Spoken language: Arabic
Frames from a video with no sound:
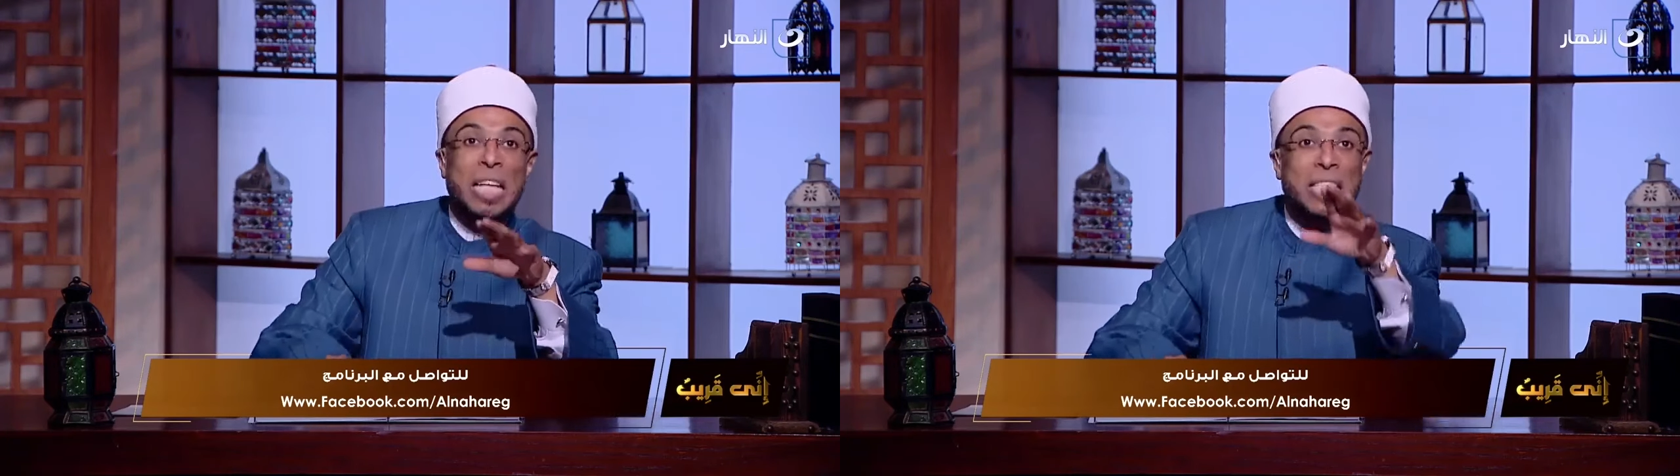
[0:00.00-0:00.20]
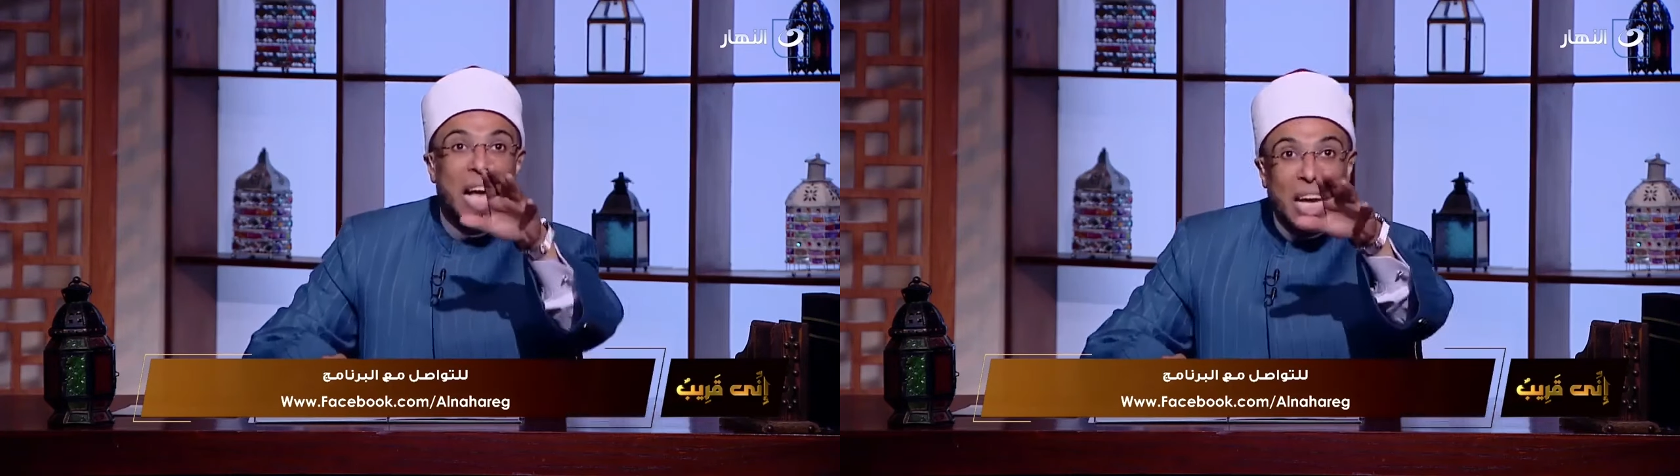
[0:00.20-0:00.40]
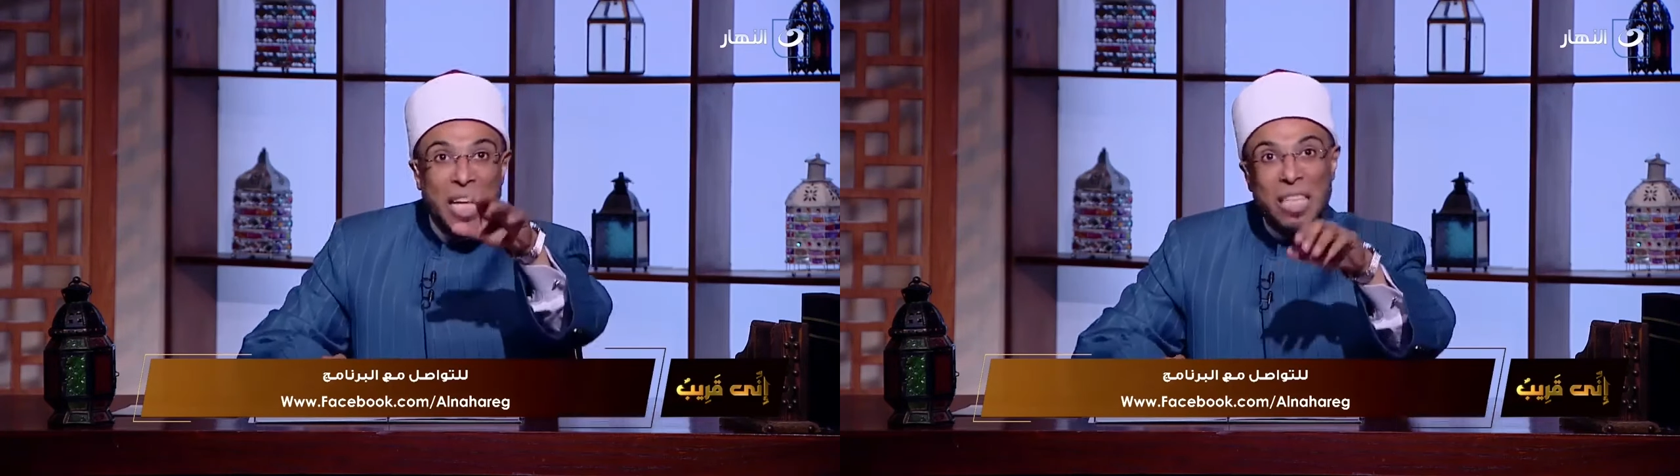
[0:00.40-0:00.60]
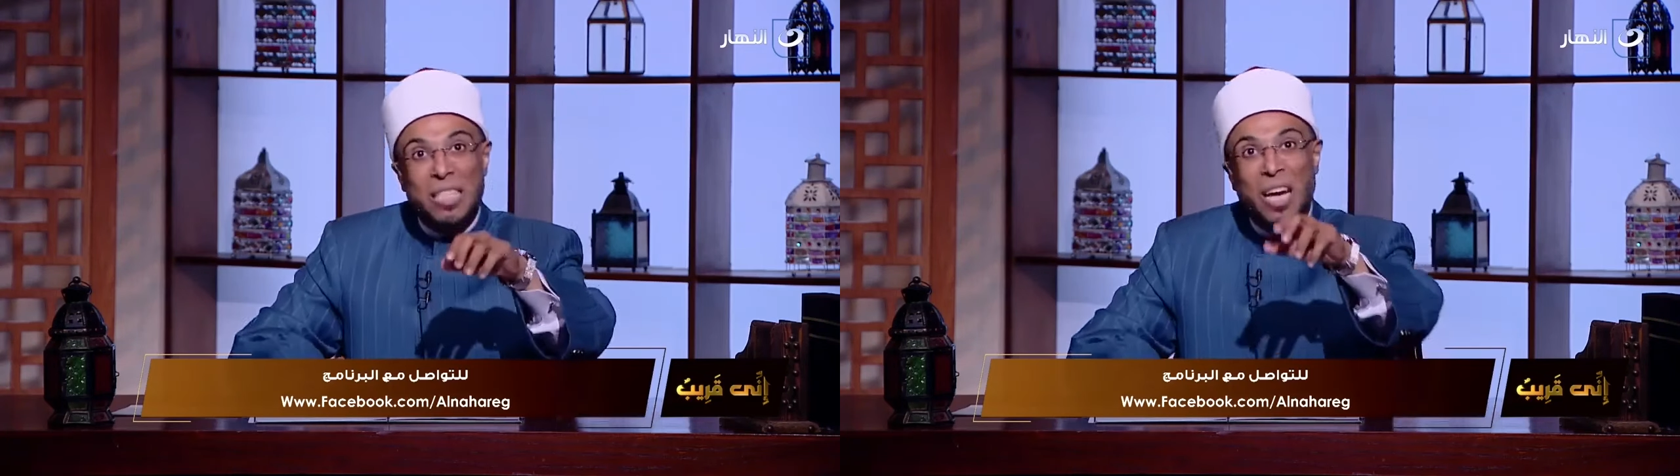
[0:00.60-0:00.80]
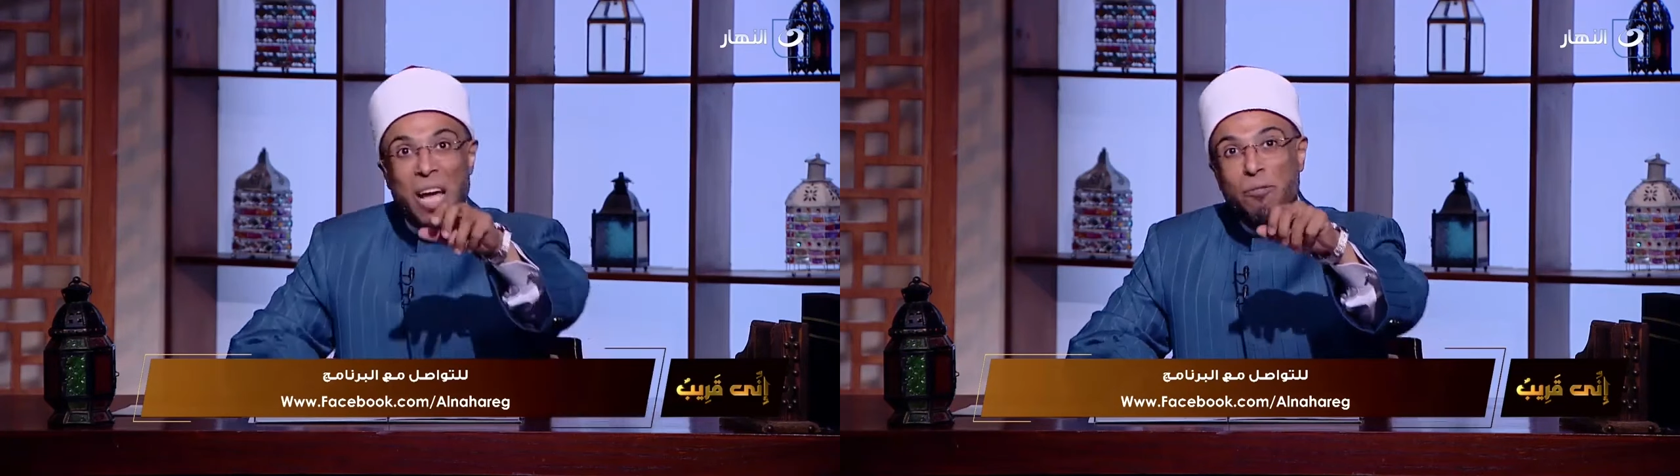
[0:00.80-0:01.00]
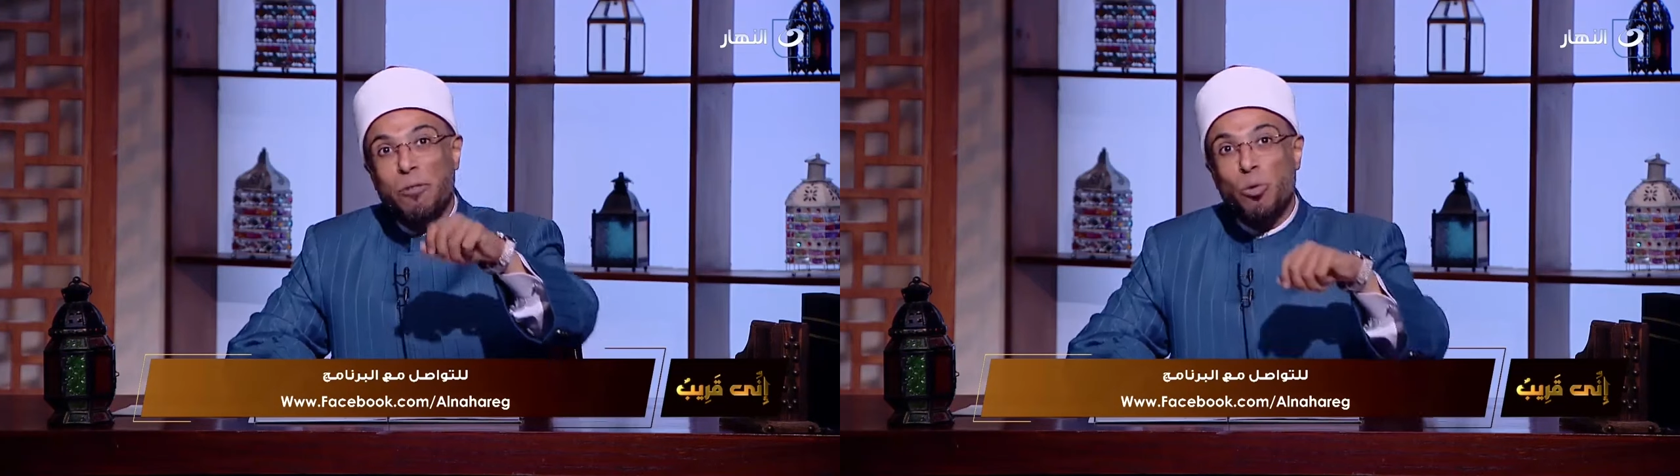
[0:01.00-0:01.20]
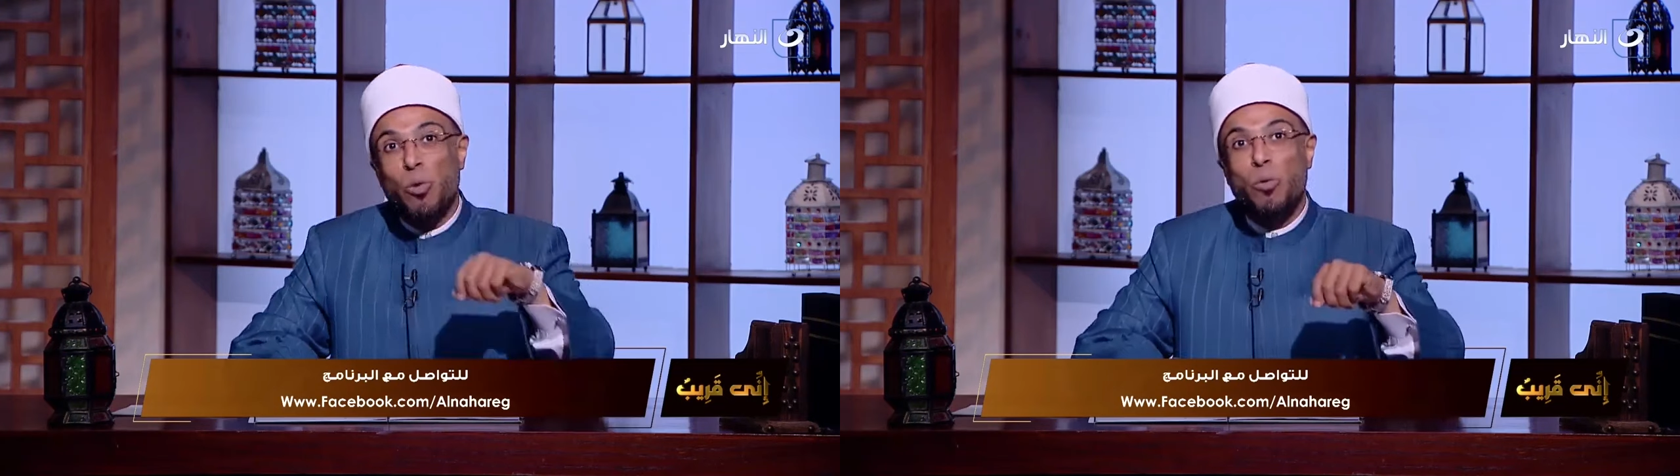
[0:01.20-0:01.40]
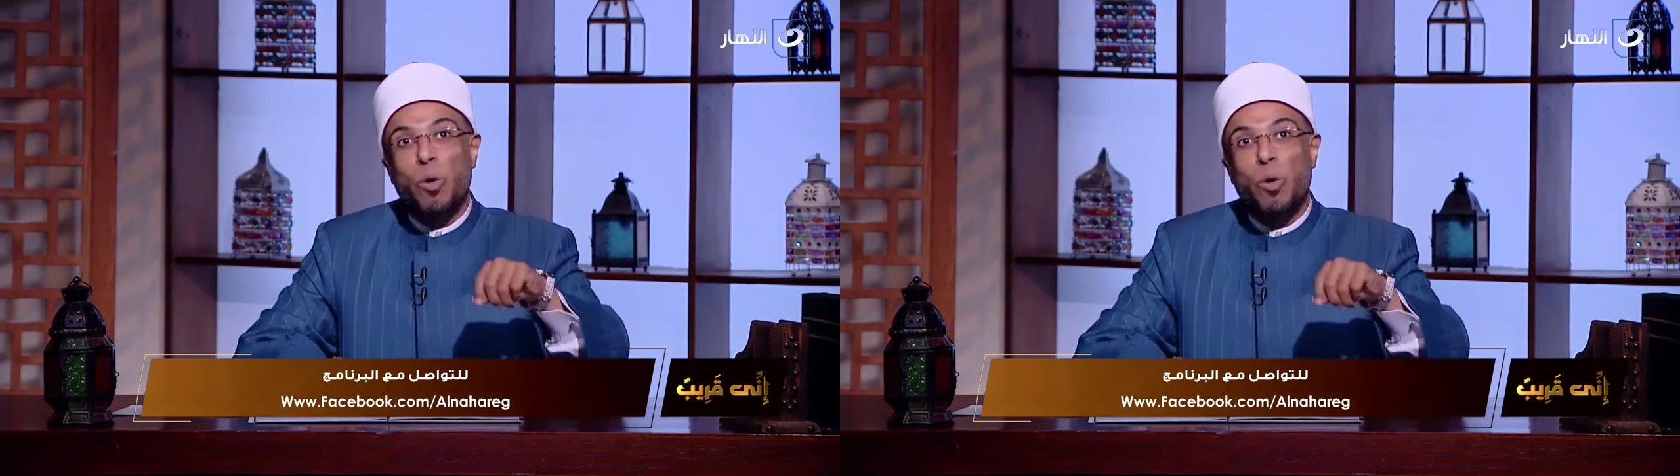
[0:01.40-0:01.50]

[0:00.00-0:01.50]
سهل جدا حفظوه